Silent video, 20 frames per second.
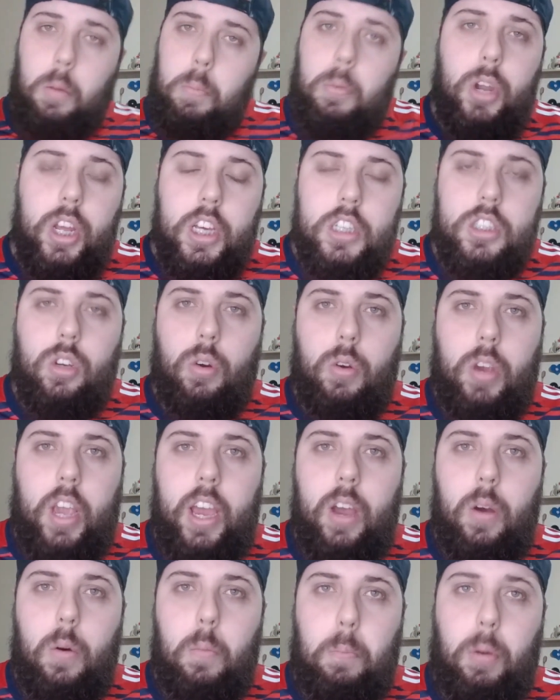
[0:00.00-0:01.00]
por isso, eu
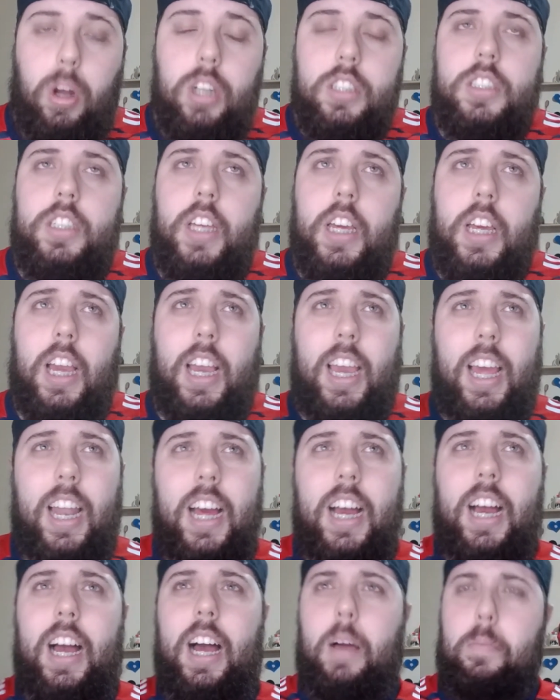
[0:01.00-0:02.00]
quero, pode ser que
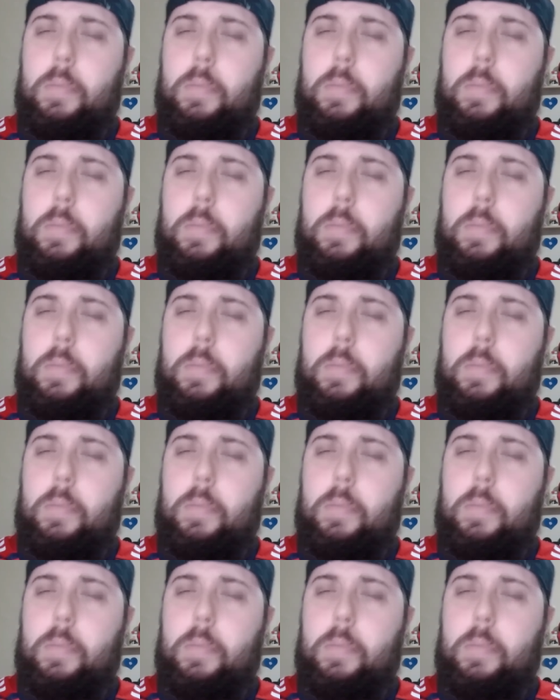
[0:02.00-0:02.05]
aquela.